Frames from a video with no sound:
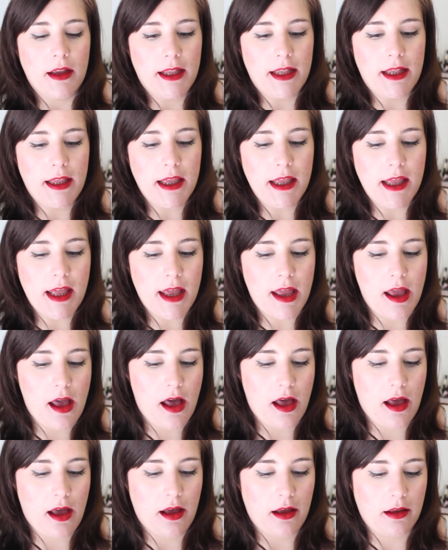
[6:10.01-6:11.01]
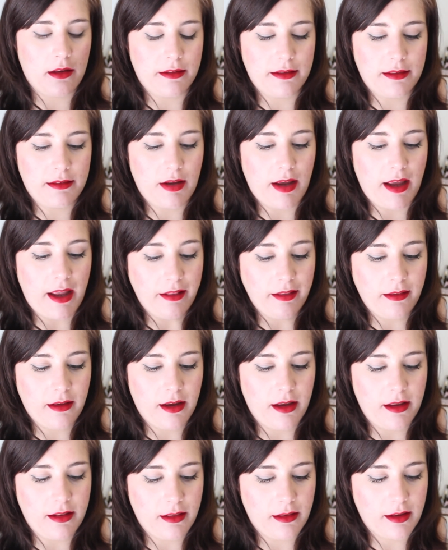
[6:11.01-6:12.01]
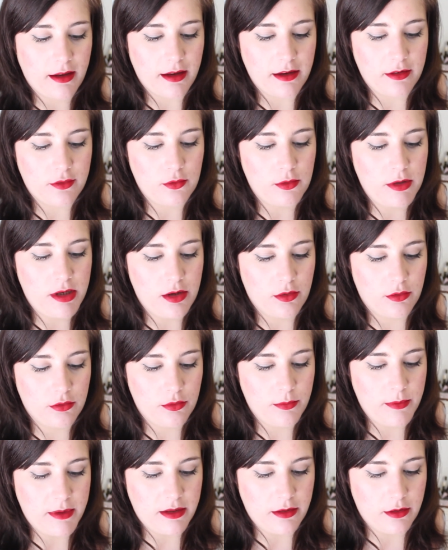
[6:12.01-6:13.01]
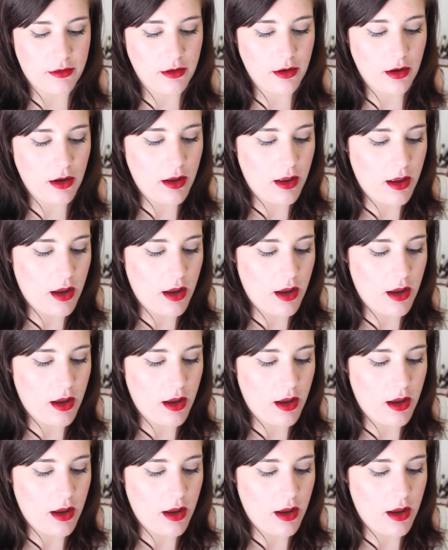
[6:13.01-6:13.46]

qui est un très très très joli enlumineur